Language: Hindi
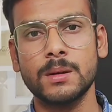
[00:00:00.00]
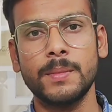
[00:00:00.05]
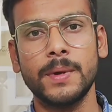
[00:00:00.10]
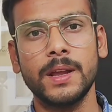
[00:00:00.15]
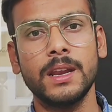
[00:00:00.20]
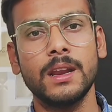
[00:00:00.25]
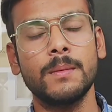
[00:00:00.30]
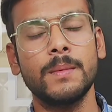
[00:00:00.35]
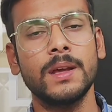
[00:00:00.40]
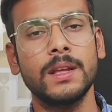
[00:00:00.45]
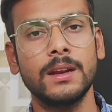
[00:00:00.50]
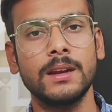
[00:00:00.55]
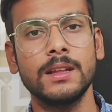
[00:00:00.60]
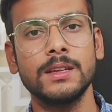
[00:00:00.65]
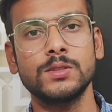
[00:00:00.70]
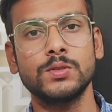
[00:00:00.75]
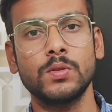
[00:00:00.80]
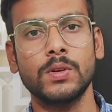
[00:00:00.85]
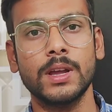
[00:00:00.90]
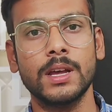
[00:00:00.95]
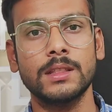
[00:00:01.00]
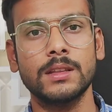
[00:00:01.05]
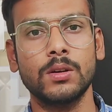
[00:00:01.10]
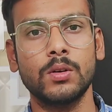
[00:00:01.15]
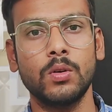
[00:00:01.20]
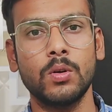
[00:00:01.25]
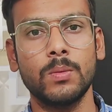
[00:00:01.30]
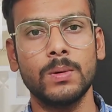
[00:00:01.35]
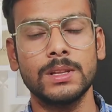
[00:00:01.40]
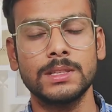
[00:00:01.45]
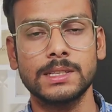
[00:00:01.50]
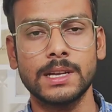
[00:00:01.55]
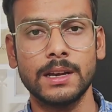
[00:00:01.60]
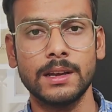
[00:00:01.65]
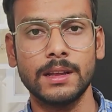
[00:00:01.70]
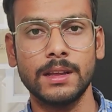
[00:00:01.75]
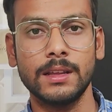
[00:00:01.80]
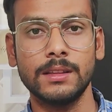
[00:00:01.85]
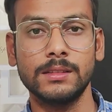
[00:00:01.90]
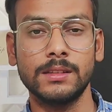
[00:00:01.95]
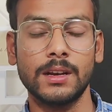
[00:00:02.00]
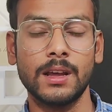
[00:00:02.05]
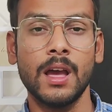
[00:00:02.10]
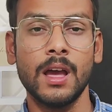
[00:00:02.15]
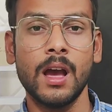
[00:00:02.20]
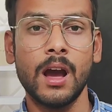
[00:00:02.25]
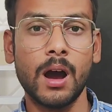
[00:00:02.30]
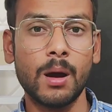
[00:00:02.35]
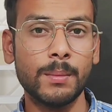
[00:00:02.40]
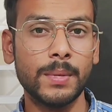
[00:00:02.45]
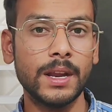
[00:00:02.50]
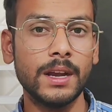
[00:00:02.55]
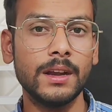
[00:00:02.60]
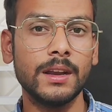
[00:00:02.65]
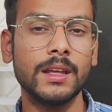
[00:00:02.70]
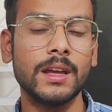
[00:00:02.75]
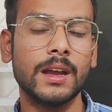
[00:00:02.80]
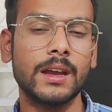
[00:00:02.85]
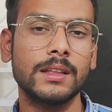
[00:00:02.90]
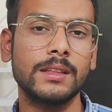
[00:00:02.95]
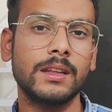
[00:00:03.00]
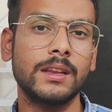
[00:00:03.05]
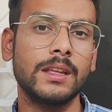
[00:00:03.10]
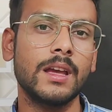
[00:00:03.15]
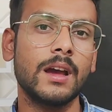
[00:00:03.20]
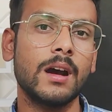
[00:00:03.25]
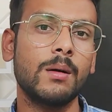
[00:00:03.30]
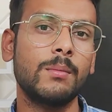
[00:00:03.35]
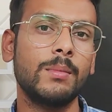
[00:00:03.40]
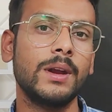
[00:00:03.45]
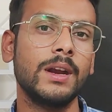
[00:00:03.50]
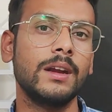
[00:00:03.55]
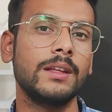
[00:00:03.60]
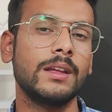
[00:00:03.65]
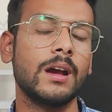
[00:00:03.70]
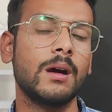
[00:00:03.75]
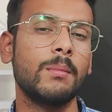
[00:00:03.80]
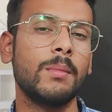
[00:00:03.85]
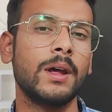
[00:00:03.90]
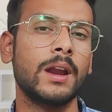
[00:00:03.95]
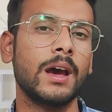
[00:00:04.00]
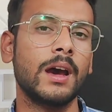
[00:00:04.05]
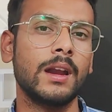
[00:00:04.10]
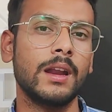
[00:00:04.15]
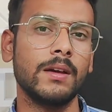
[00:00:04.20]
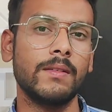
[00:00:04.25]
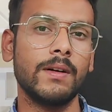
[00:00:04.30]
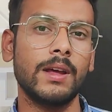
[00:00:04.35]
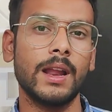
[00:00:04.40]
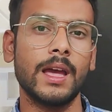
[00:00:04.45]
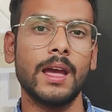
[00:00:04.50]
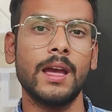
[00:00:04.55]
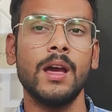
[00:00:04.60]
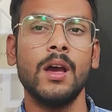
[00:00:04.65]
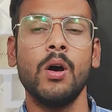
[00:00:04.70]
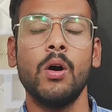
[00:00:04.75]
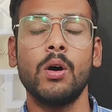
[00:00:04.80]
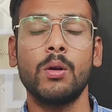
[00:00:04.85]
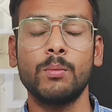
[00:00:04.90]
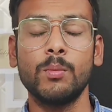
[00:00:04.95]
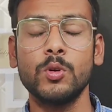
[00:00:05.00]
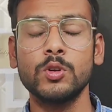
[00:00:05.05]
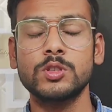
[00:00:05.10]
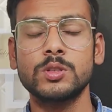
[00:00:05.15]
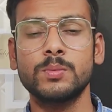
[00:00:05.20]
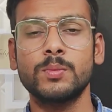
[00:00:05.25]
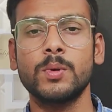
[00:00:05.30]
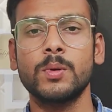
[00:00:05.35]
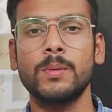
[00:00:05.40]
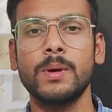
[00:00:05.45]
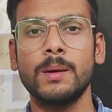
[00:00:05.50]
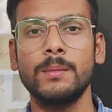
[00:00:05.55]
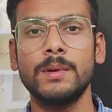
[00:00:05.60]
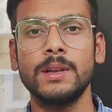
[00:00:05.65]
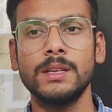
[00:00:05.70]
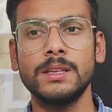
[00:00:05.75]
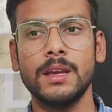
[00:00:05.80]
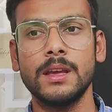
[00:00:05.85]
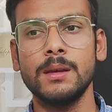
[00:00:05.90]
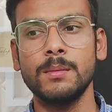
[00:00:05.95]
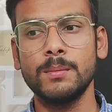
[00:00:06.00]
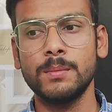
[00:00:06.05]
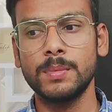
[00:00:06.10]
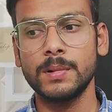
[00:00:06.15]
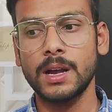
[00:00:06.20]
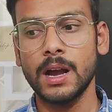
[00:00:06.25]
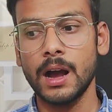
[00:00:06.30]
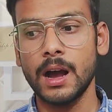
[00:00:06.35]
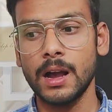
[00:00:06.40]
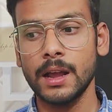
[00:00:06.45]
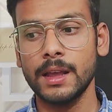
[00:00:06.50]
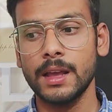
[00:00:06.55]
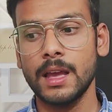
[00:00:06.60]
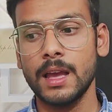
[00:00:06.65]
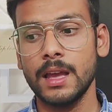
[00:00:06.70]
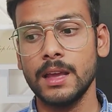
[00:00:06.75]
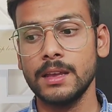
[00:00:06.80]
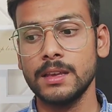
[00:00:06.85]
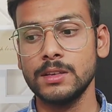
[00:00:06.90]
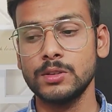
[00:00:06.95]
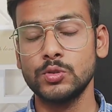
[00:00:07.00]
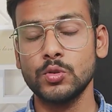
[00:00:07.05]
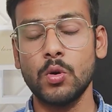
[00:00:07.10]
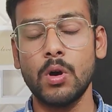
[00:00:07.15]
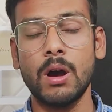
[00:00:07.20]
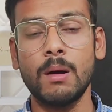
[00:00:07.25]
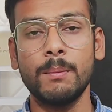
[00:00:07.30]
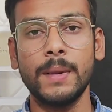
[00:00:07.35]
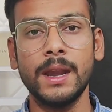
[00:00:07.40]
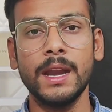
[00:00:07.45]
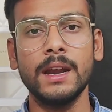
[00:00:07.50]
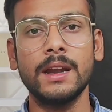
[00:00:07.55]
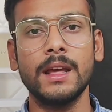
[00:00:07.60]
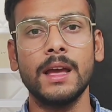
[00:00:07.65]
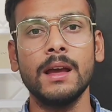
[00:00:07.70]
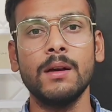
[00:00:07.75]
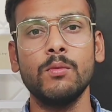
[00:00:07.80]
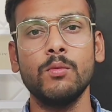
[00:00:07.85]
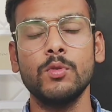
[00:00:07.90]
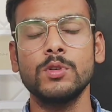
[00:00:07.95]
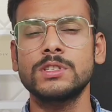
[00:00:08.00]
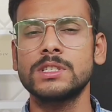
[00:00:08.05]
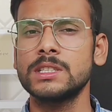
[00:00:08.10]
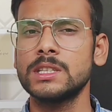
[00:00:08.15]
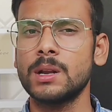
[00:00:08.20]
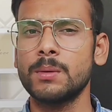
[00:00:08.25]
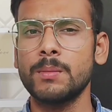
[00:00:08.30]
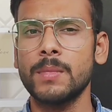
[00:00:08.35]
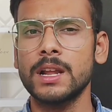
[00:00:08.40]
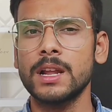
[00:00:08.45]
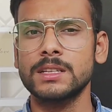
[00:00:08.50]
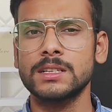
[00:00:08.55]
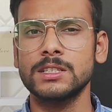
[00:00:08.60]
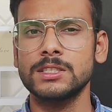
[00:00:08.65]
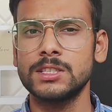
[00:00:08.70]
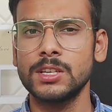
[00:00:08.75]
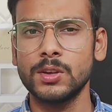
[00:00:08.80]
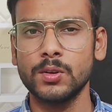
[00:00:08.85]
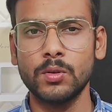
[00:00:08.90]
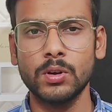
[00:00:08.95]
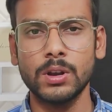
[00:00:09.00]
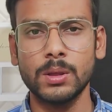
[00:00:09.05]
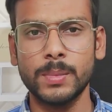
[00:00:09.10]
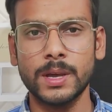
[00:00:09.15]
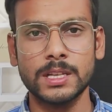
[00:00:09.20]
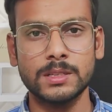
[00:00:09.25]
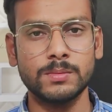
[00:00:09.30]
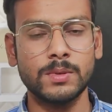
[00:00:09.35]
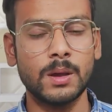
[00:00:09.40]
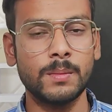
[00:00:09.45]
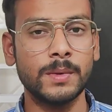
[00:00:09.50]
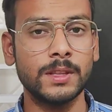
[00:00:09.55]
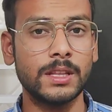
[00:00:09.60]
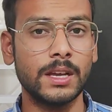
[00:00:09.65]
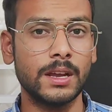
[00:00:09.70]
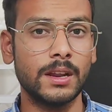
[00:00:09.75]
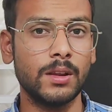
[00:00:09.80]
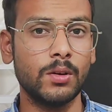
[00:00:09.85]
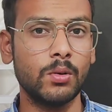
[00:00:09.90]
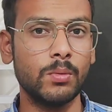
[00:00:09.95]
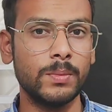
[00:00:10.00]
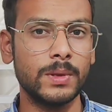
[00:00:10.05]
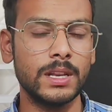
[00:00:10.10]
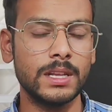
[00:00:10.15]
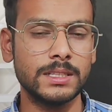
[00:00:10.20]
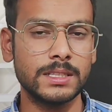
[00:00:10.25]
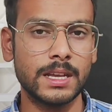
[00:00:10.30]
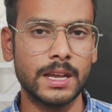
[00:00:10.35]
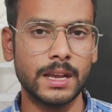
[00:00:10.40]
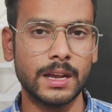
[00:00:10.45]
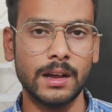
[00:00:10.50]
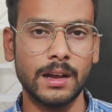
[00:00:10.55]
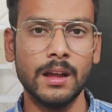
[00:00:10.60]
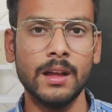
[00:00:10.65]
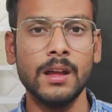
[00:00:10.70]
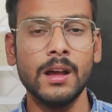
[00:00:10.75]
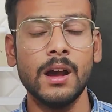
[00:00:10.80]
के महीने में रिलीज हो गया था ग्लोबल साइड के अंदर अब इंडिया के अंदर ये अपडेट यहाँ पर आने वाला है और मोस्ट प्रोबेबली यही कहा गया है कि जो अपडेट है वो इसके अंदर मार्च का सिक्योरिटी पैच भी हमें देखने को मिली जाएगा